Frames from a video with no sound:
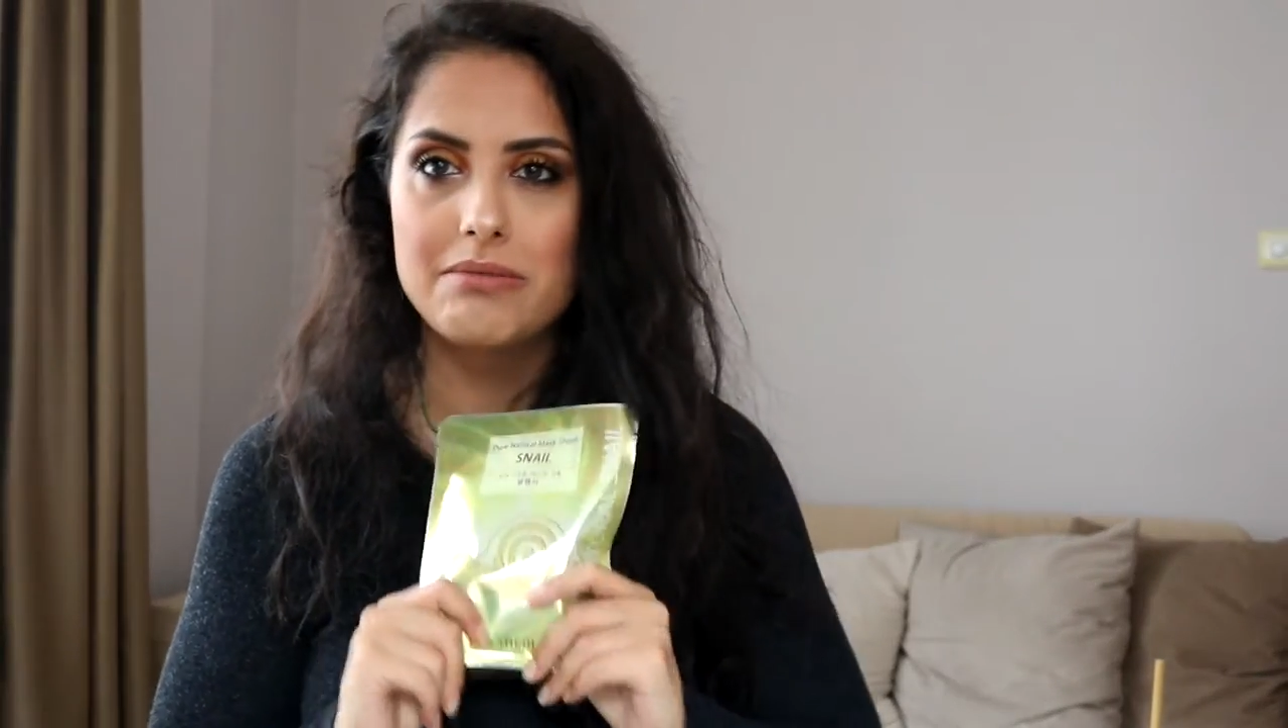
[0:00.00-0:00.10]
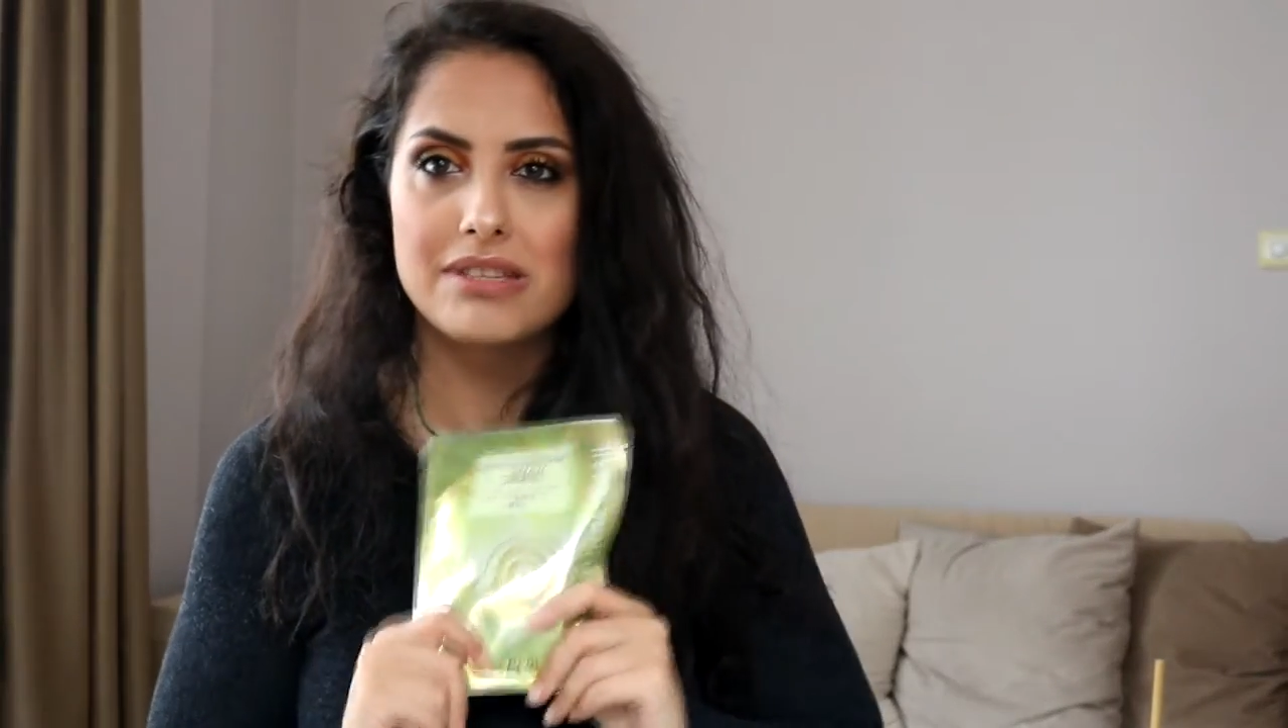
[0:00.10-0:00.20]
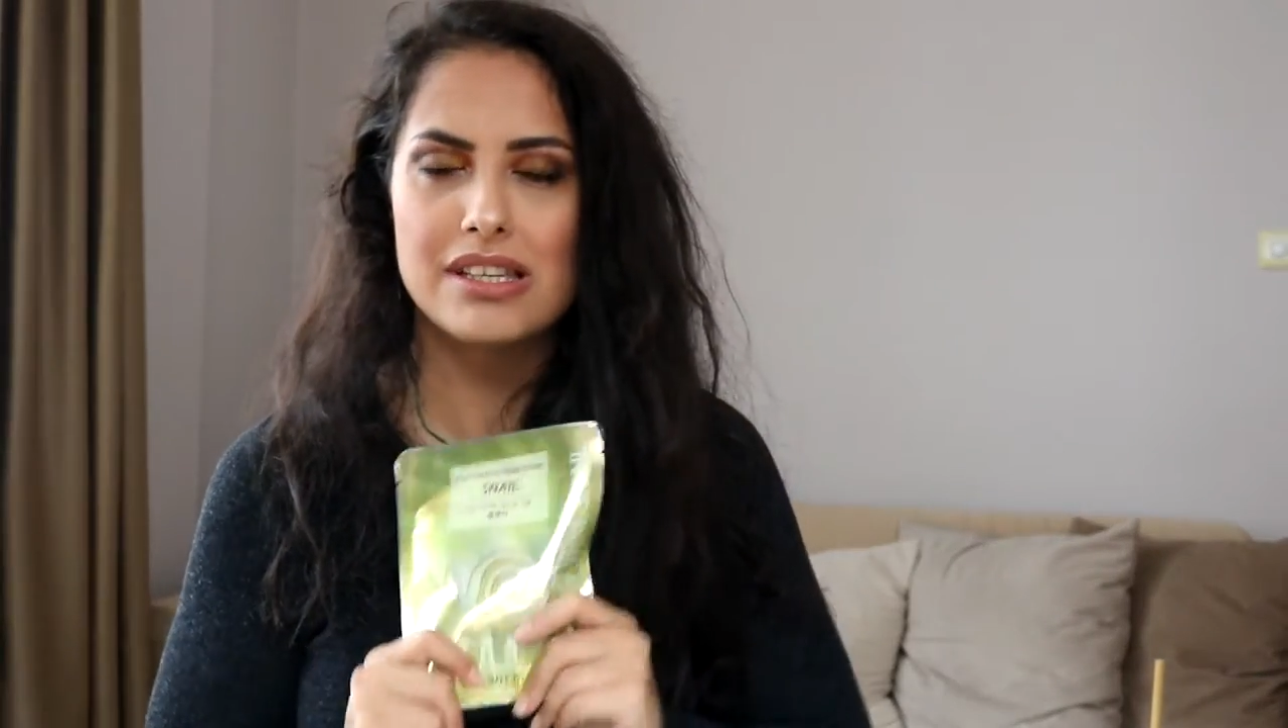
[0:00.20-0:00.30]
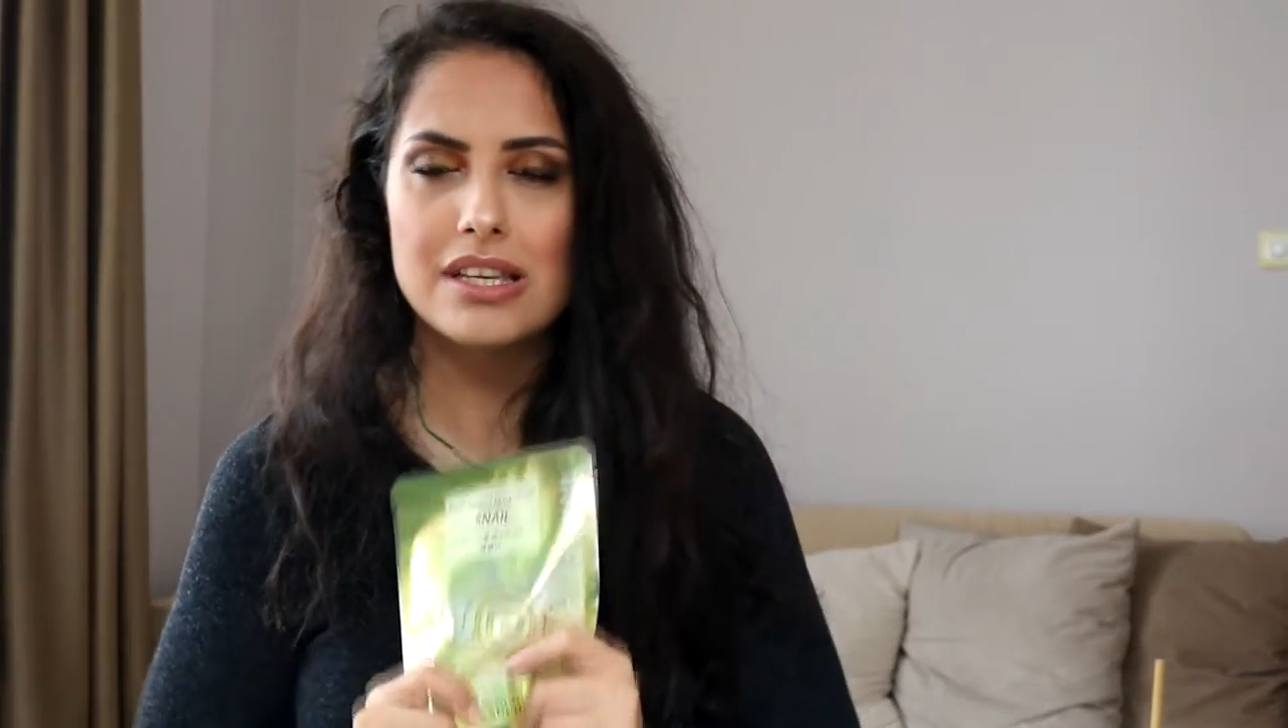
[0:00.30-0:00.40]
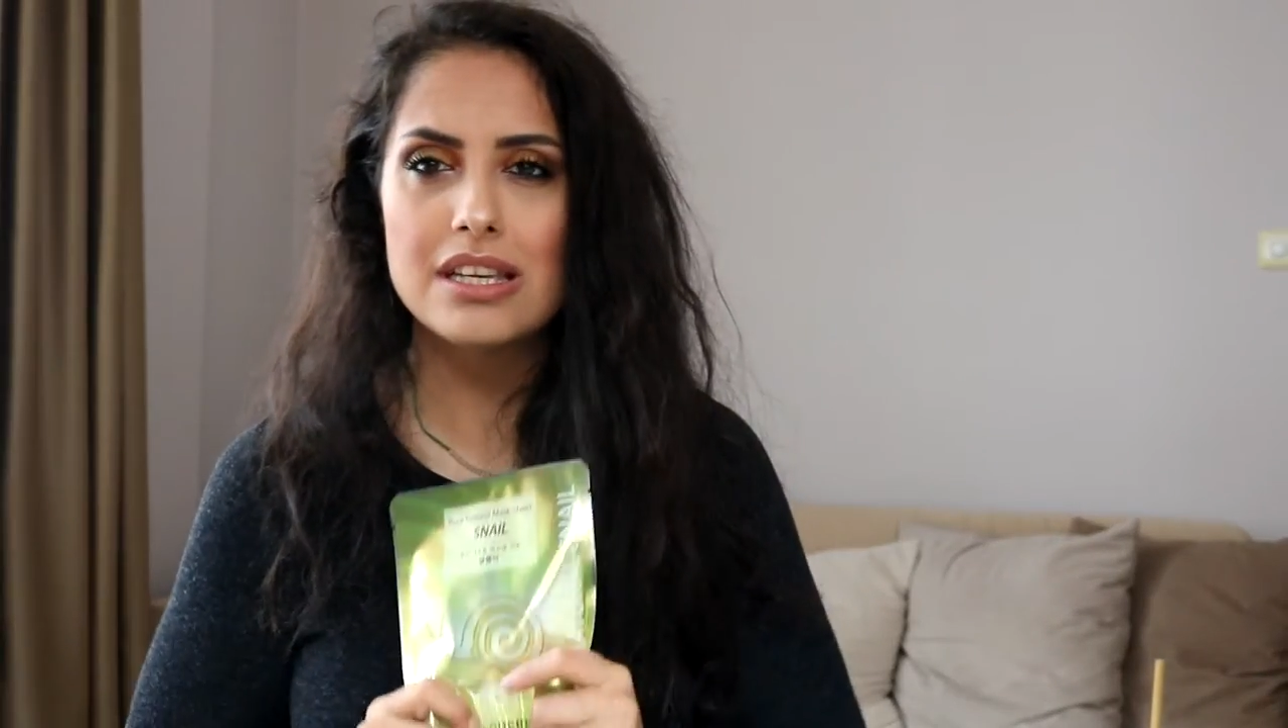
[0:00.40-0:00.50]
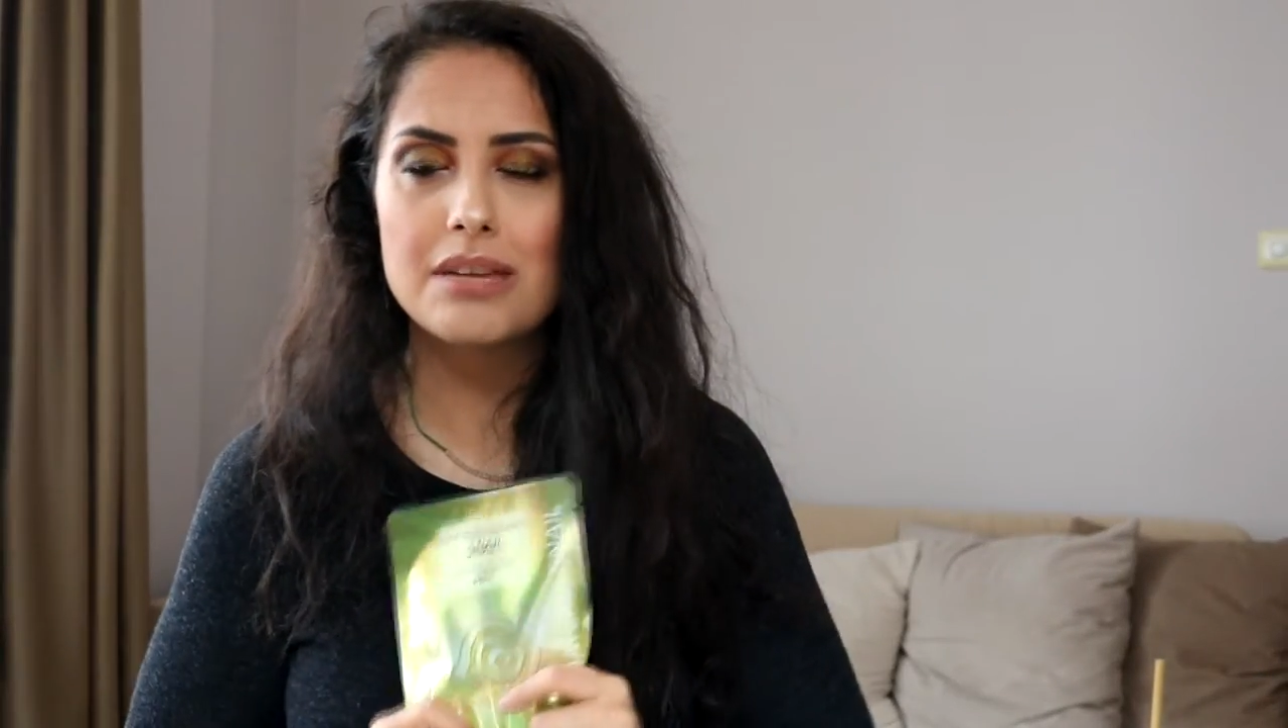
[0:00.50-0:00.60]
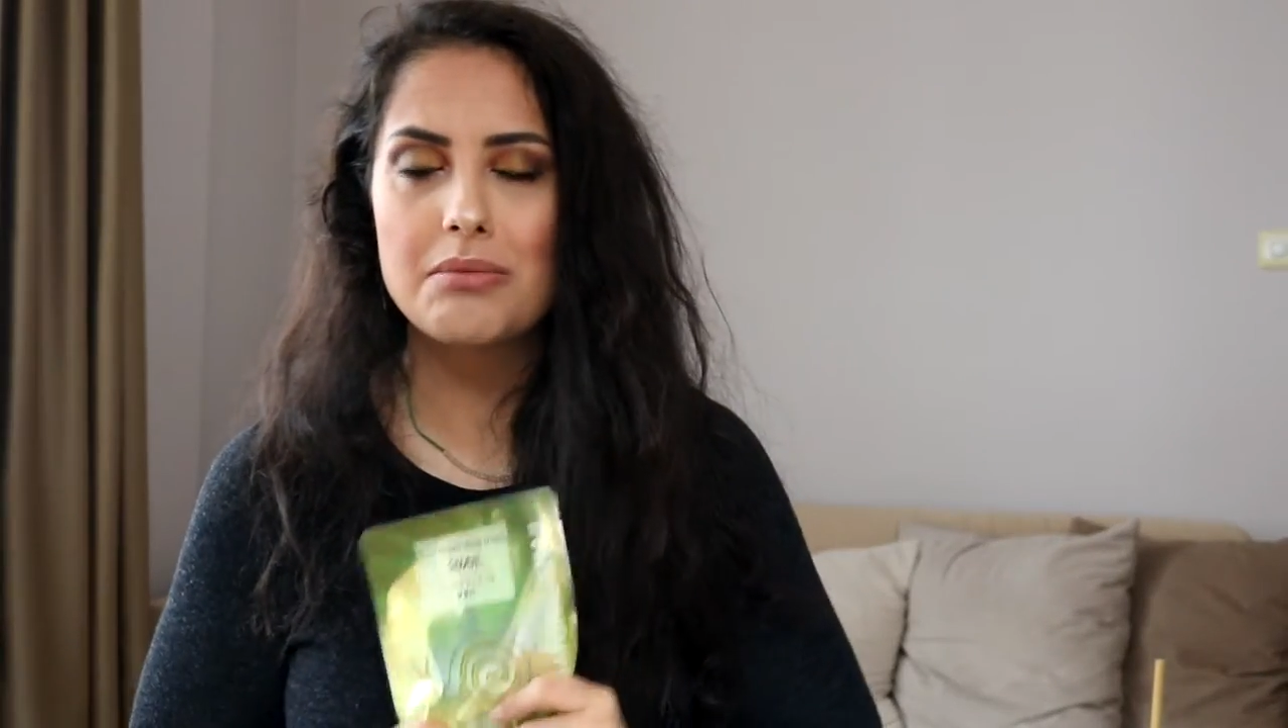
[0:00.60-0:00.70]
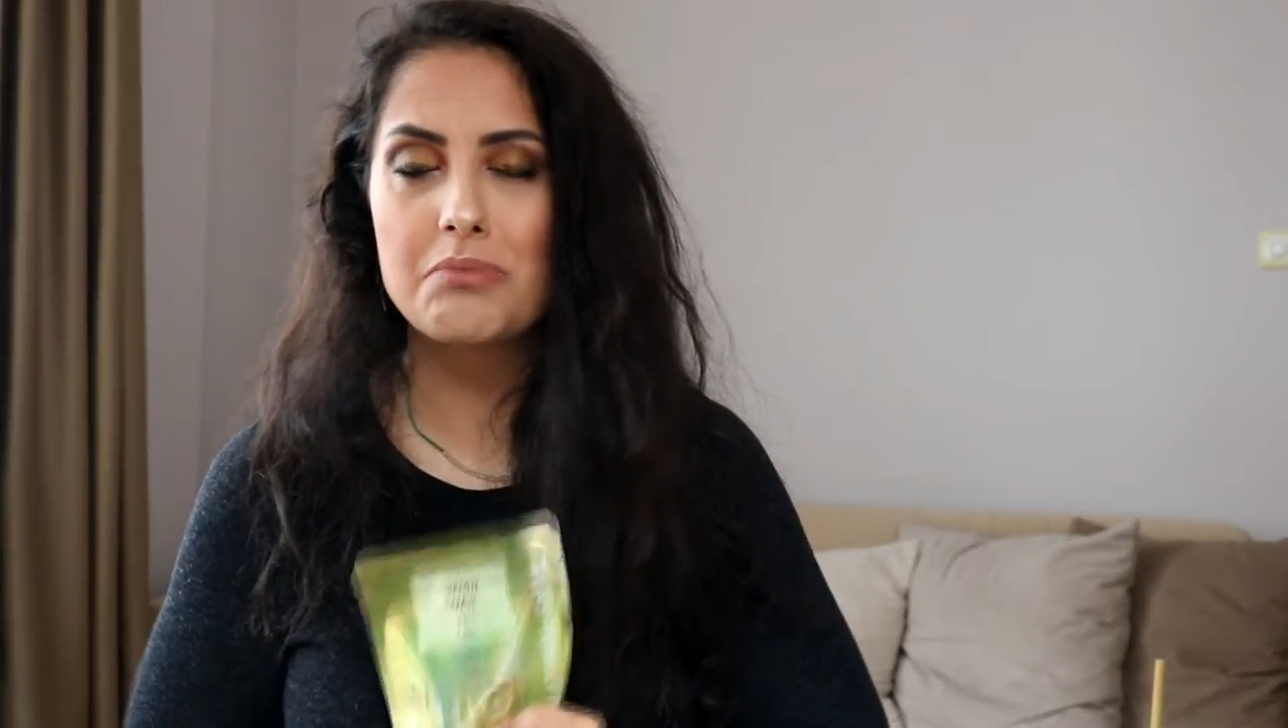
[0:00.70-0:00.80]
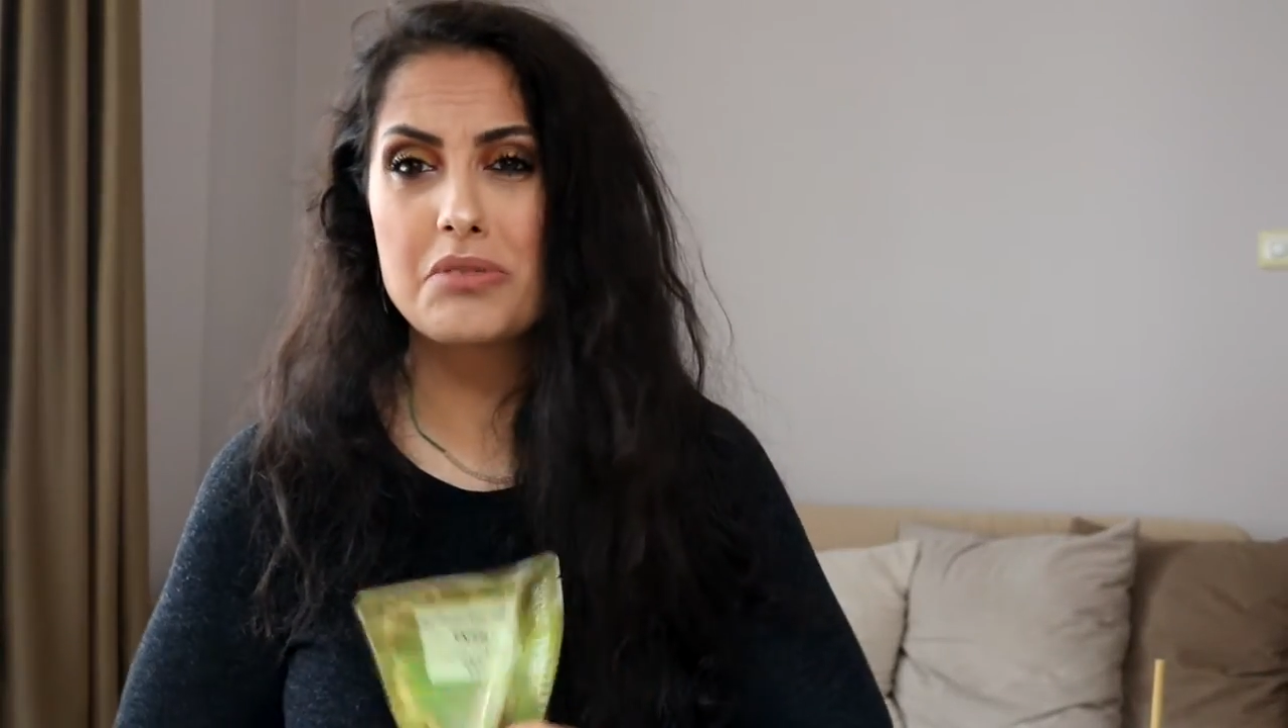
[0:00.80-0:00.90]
emilmesi için